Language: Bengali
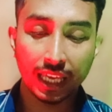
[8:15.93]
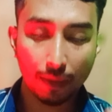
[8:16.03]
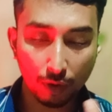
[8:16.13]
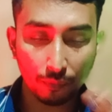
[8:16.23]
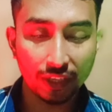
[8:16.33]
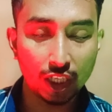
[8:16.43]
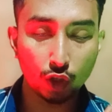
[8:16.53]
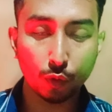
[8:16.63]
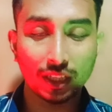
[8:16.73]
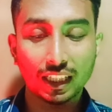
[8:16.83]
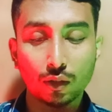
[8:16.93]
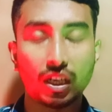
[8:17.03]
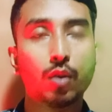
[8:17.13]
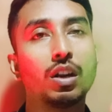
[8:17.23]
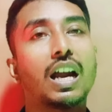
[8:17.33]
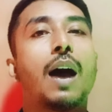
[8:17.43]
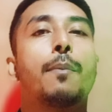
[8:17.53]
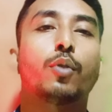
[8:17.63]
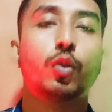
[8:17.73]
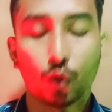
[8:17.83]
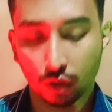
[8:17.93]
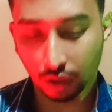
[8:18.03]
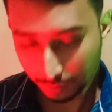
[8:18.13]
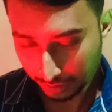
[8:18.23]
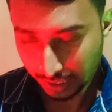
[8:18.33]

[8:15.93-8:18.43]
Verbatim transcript: এবং ভিডিও তোমাদের কিন্তু রেগুলার আপলোড করতে হবে